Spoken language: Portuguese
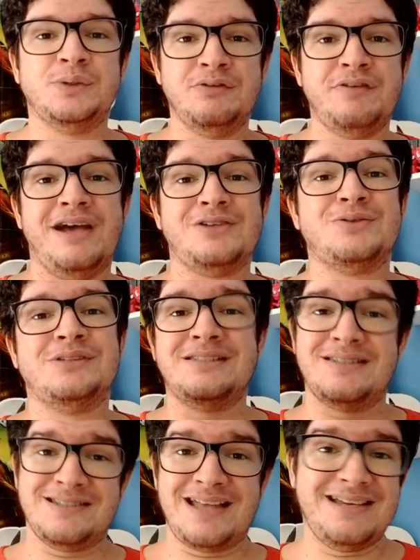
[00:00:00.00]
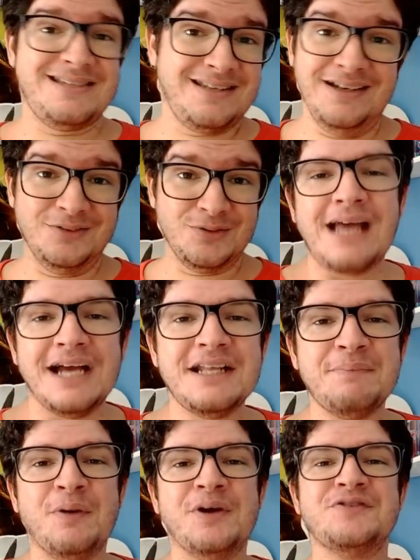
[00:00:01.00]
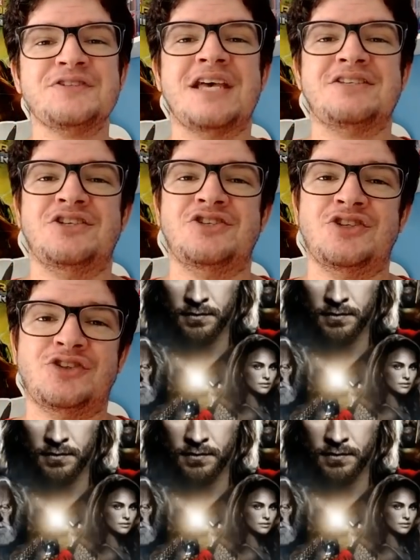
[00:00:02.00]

universo nesses 10 anos. Daí depois você assiste